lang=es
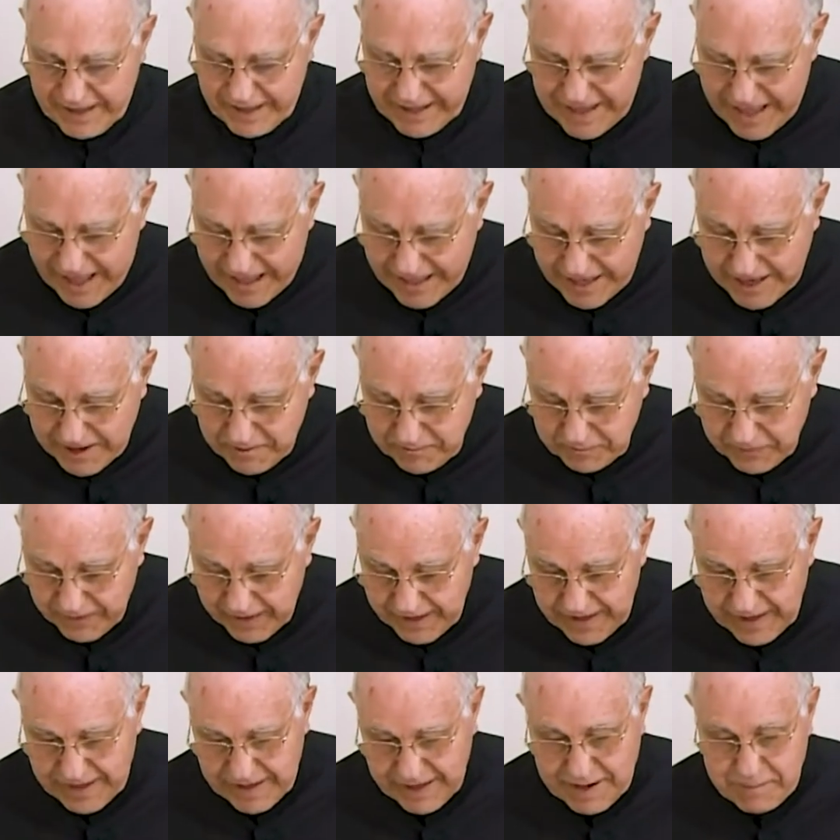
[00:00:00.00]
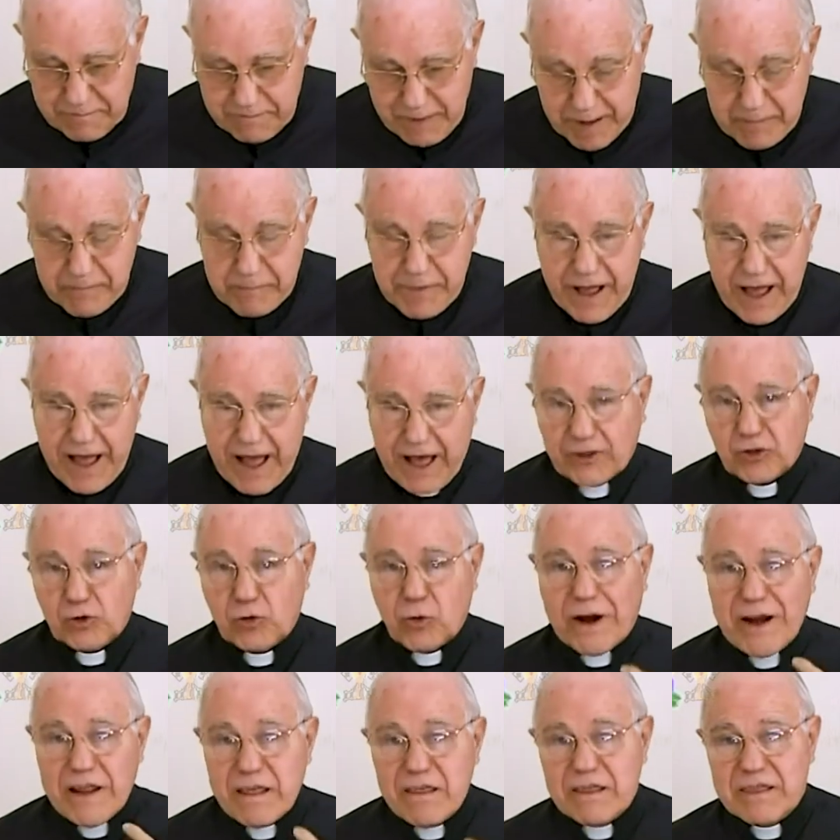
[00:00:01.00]
Y ahí el Papa
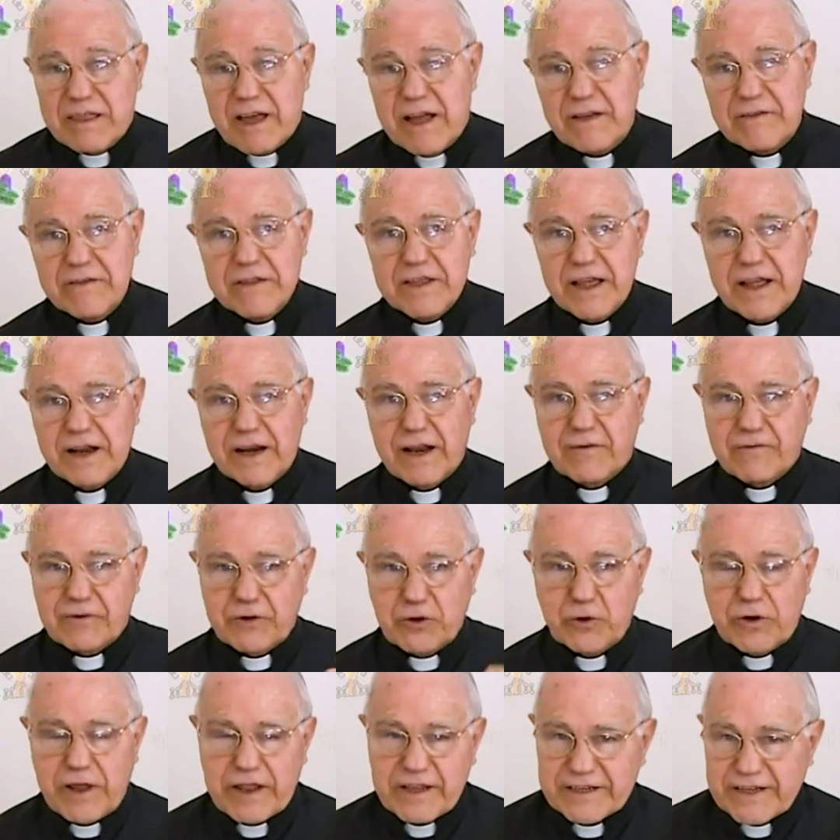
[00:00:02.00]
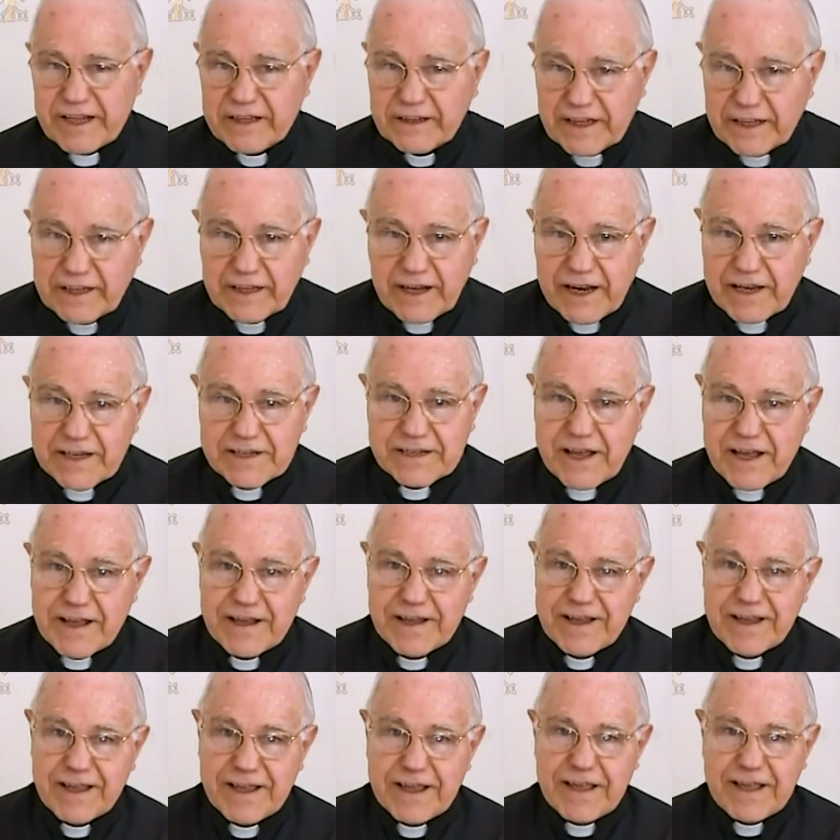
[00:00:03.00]
actualiza la figura de Santa Teresa